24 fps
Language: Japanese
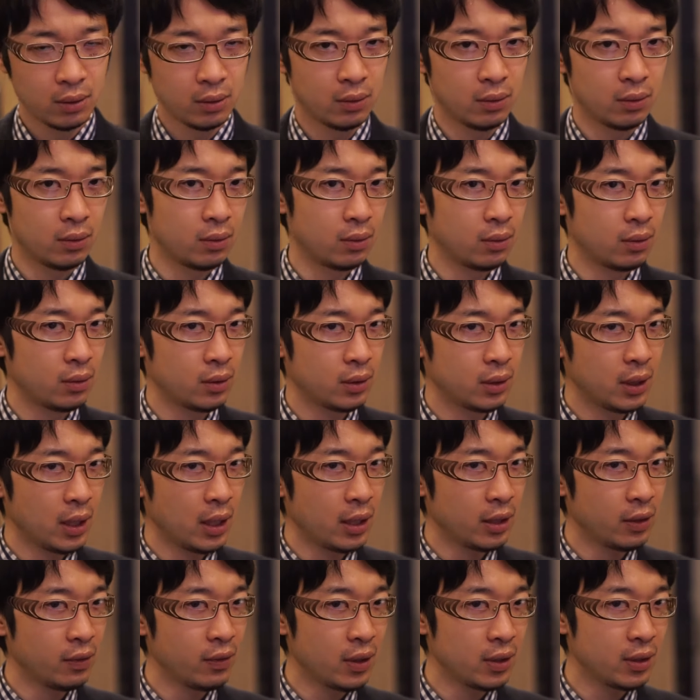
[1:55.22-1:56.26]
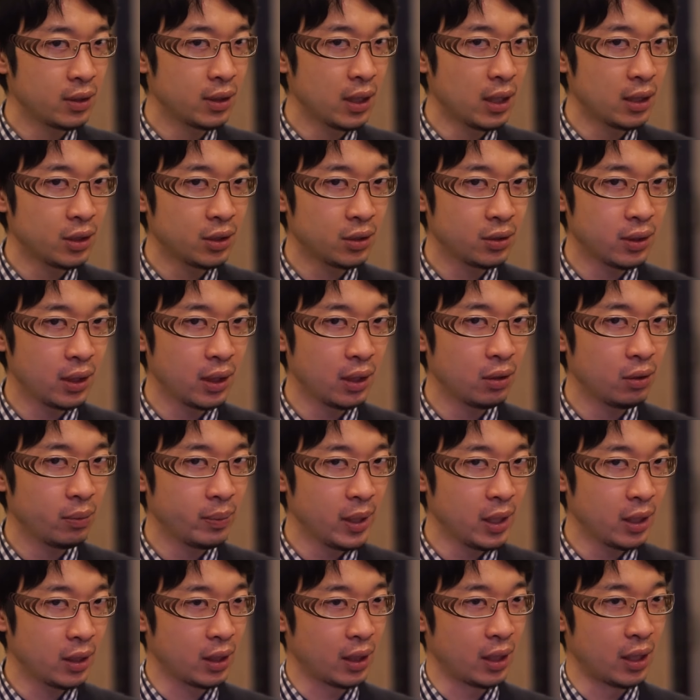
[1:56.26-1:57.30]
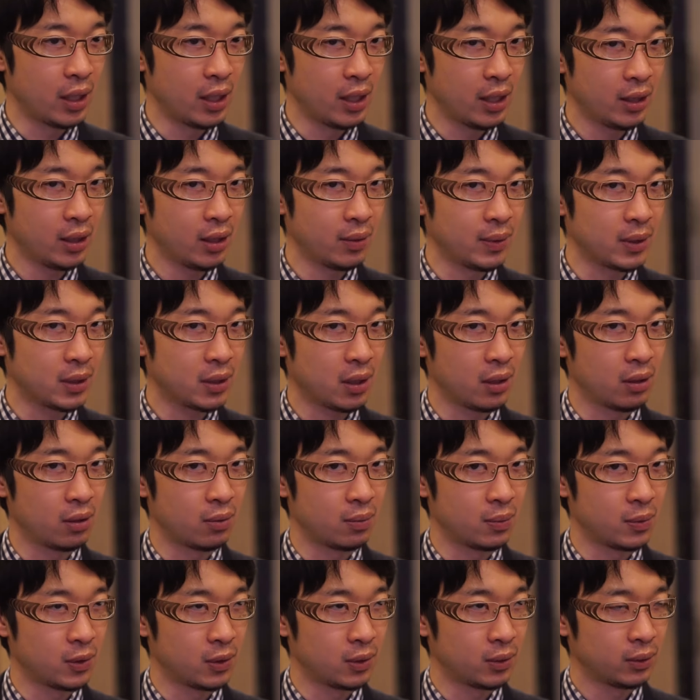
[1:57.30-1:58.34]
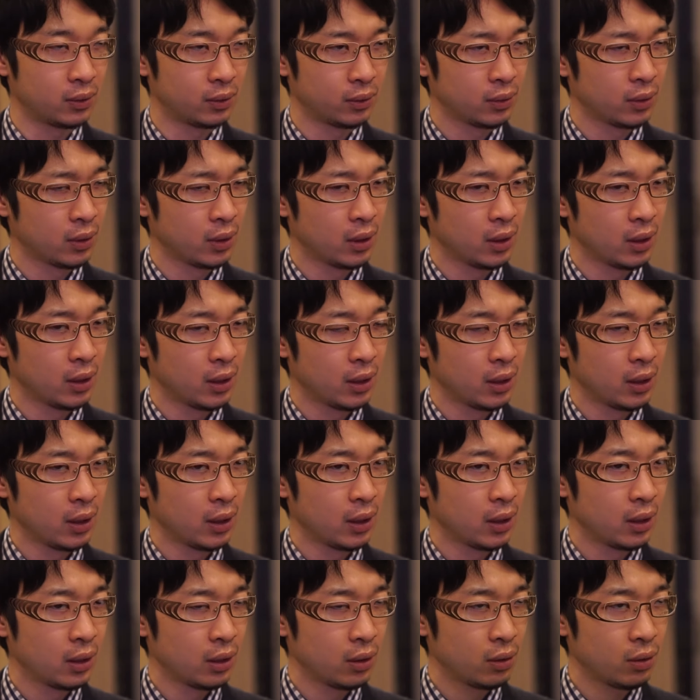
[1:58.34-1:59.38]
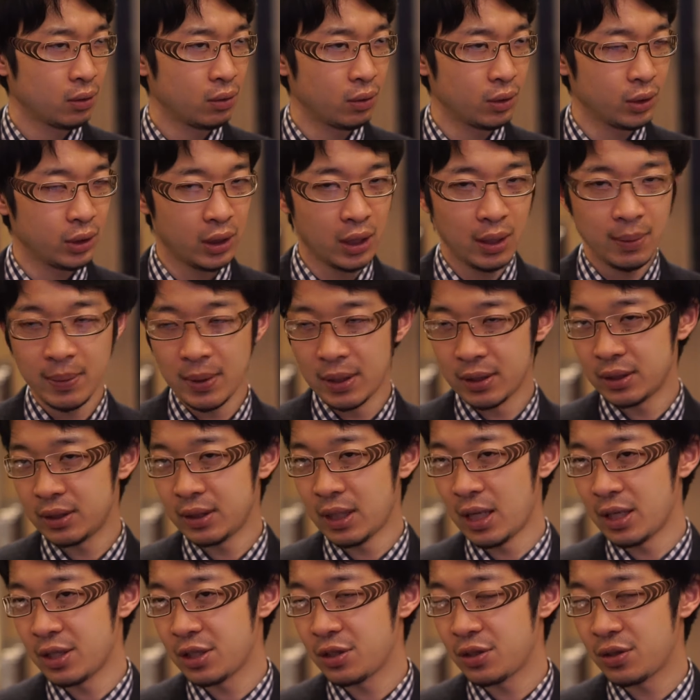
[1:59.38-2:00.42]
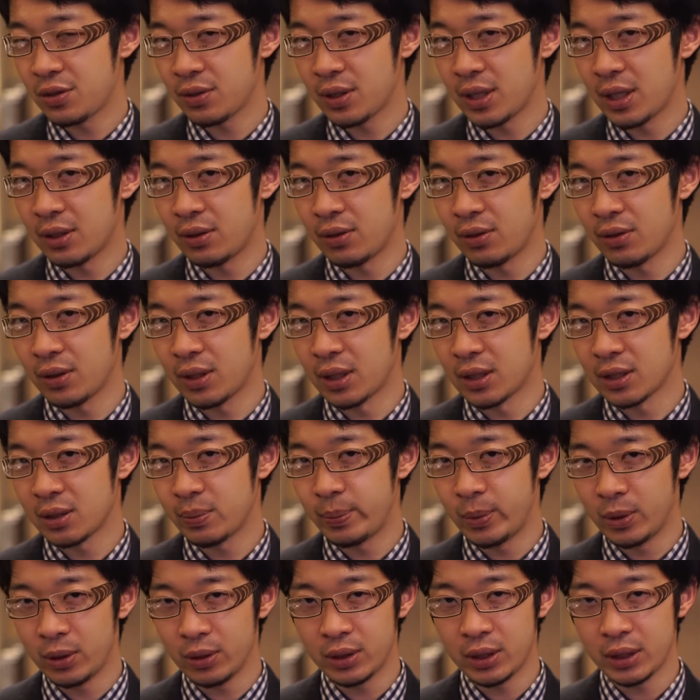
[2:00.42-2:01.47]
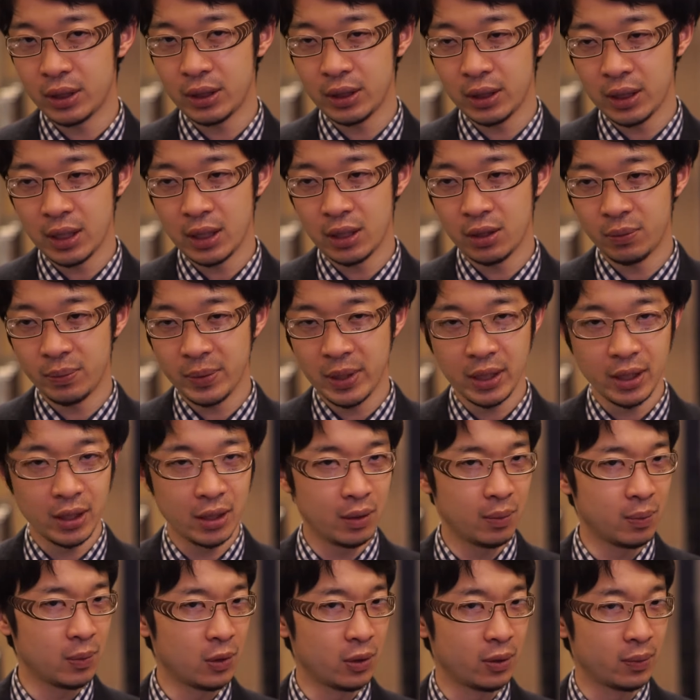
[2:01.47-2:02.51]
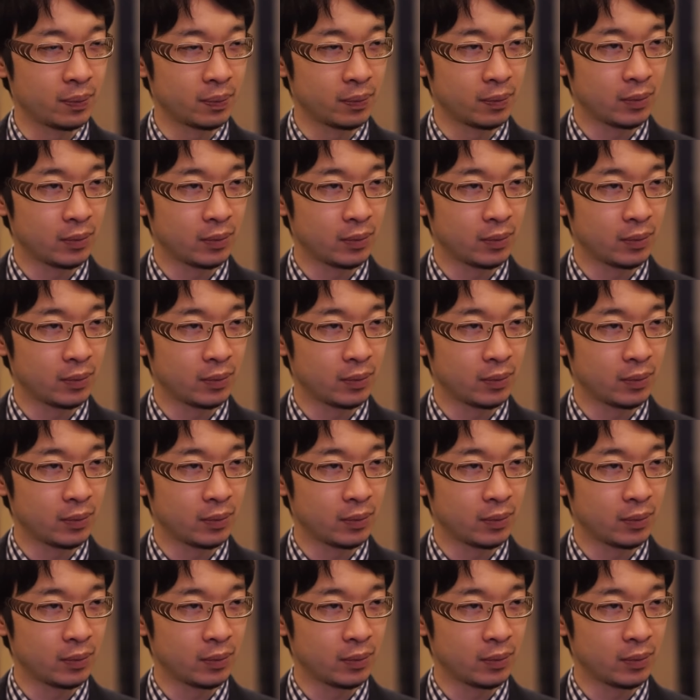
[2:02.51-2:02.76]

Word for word: こう最近はクラシック系のメガネが流行ってますけれども、こういったまあスタイリッシュ系というかスポーティー系のメガネも